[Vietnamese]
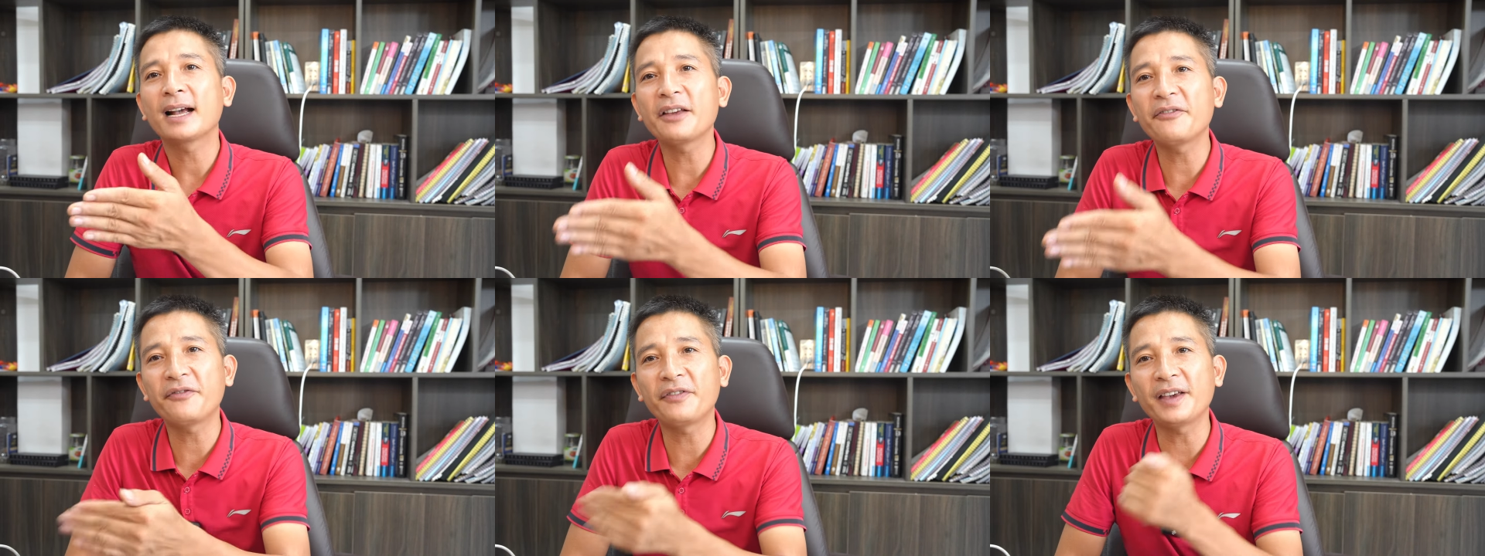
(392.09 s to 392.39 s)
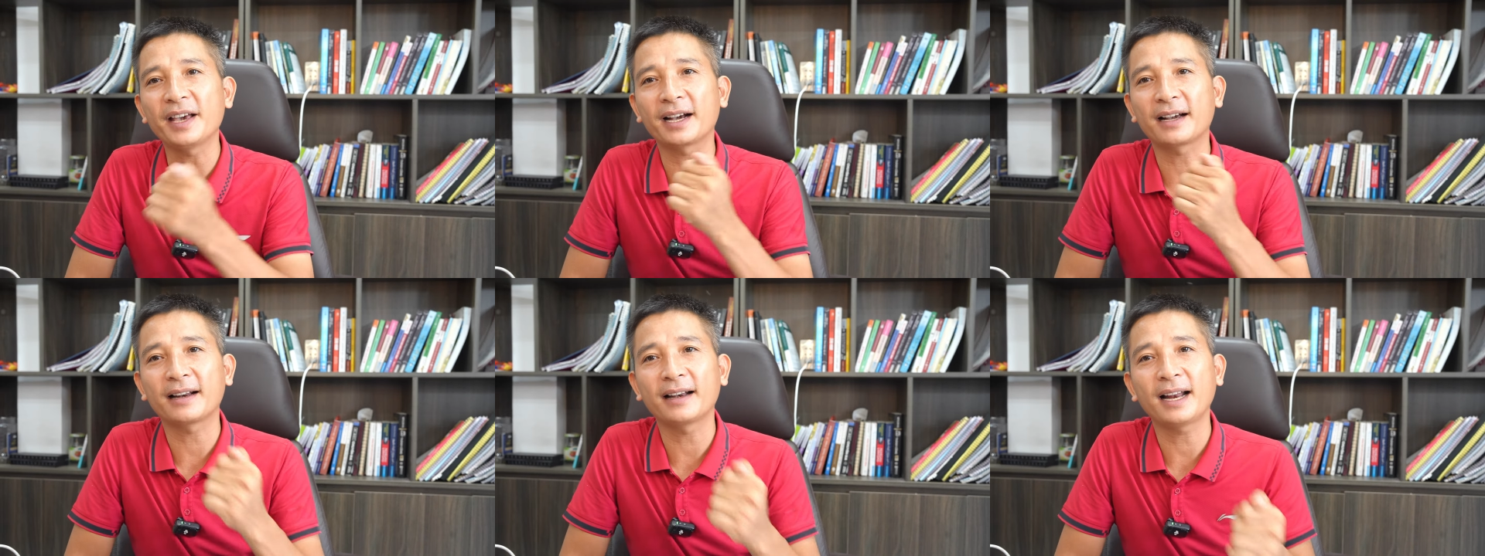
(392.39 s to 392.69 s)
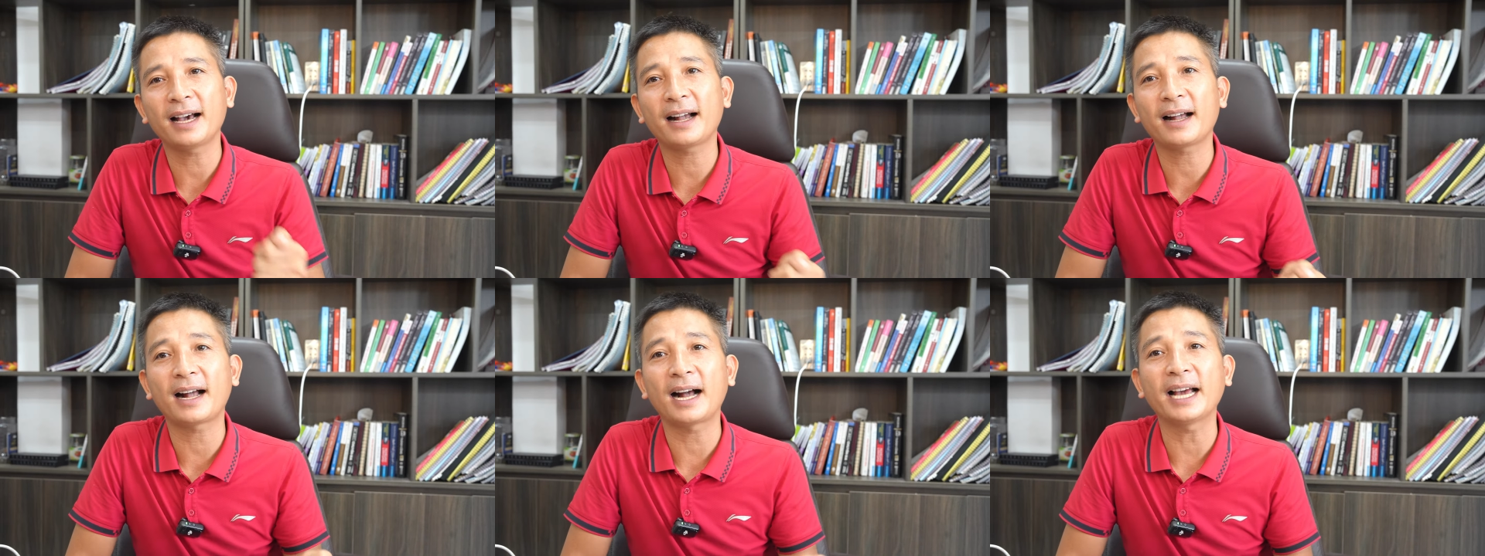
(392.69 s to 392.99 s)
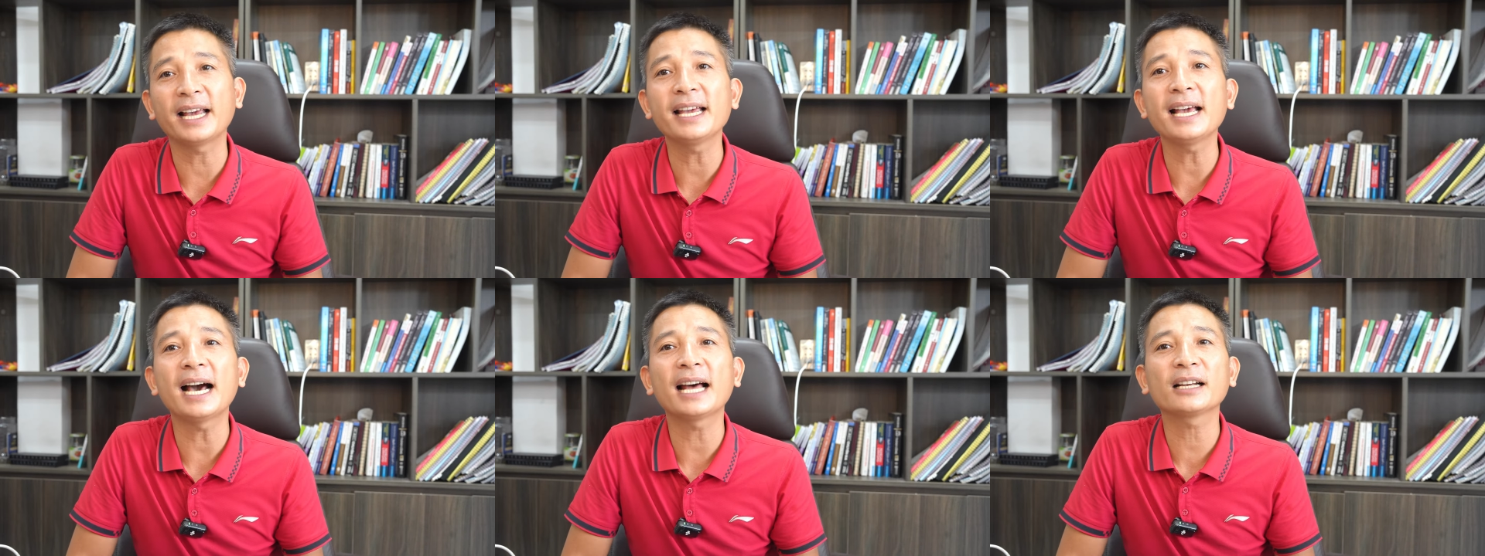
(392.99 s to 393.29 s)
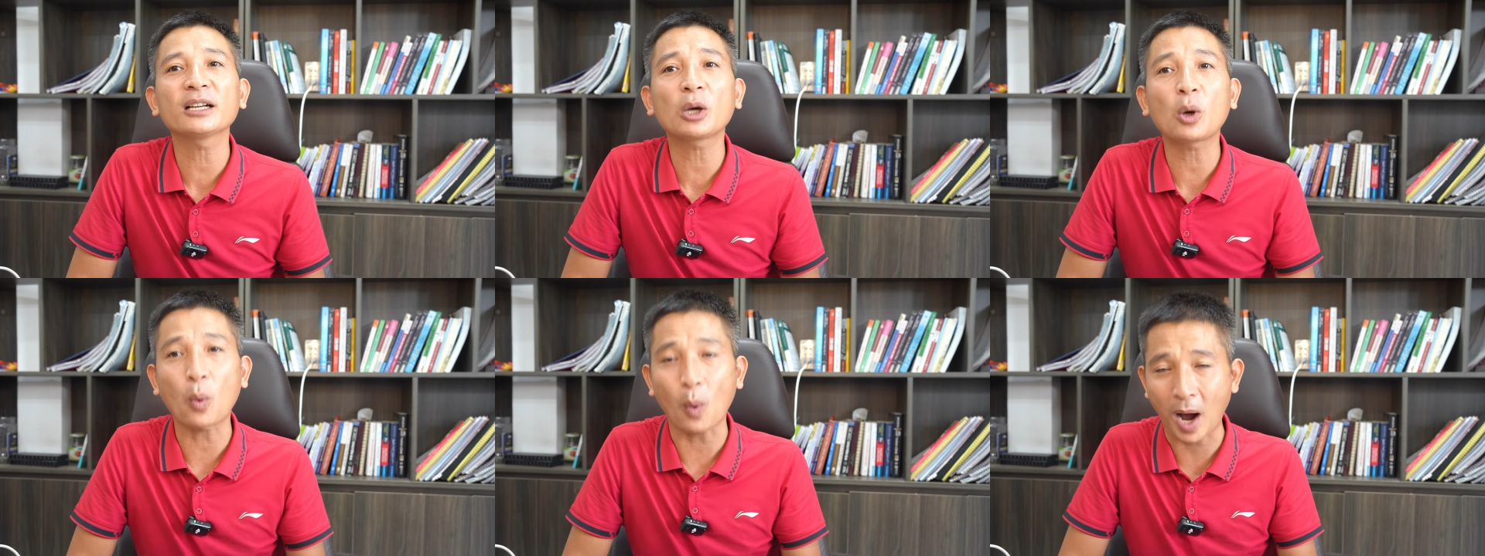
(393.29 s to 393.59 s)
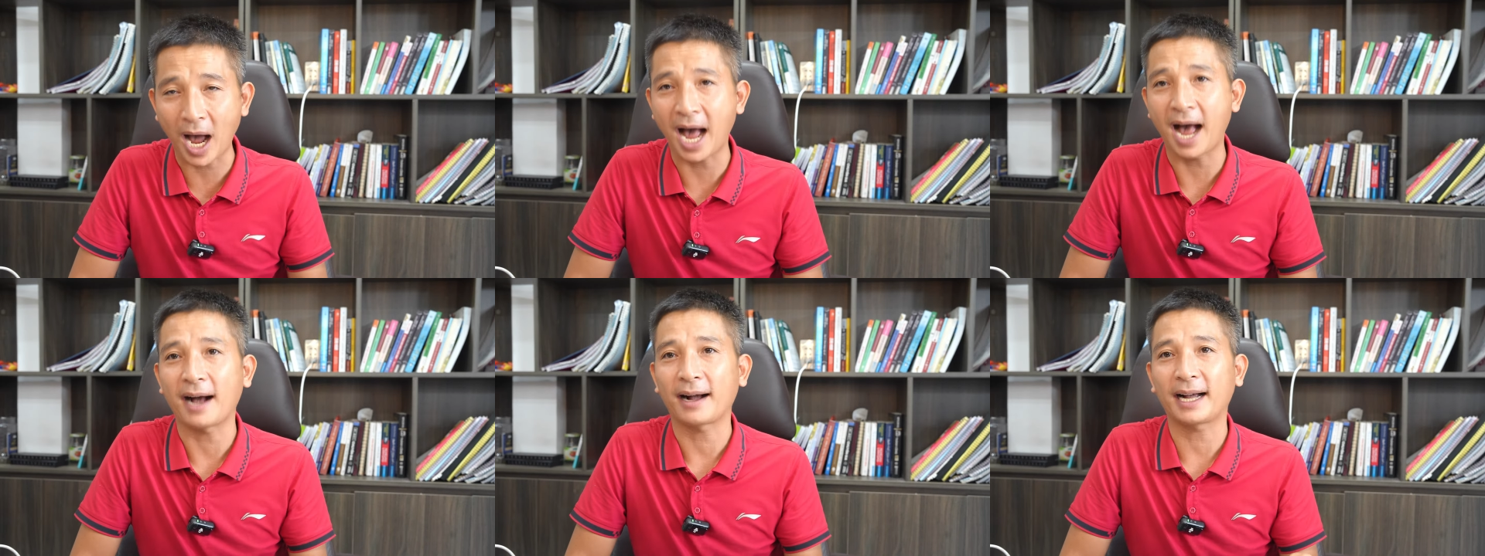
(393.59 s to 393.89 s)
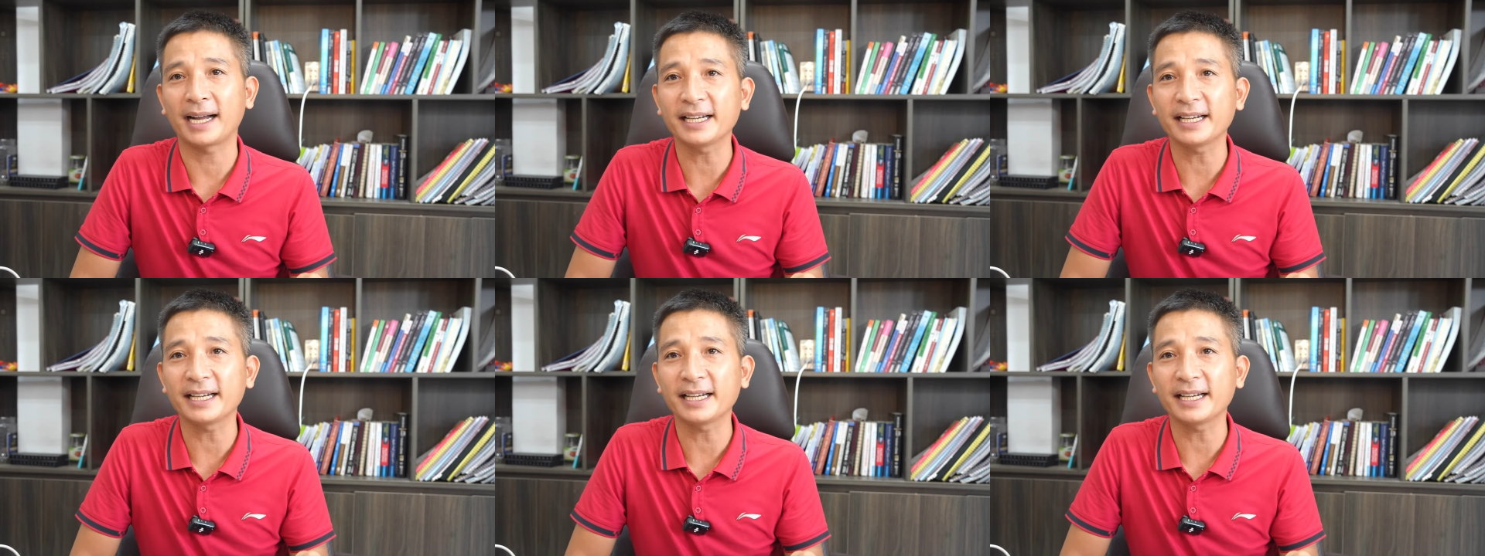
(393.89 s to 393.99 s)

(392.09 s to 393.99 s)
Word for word: cái việc là cây ăn quả,